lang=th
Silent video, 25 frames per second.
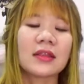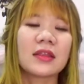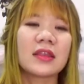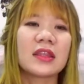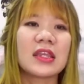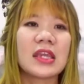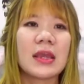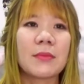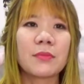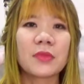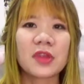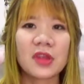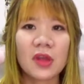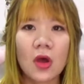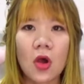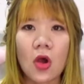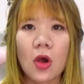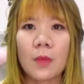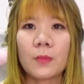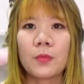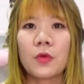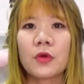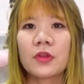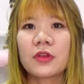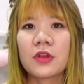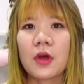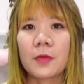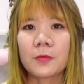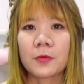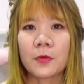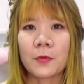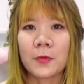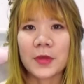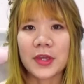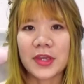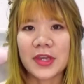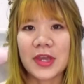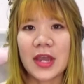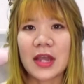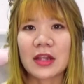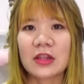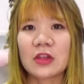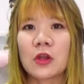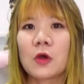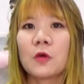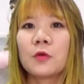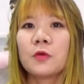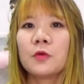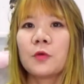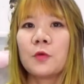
เตรียมสอบพวกสอบโทอีกเนี้ยต้อง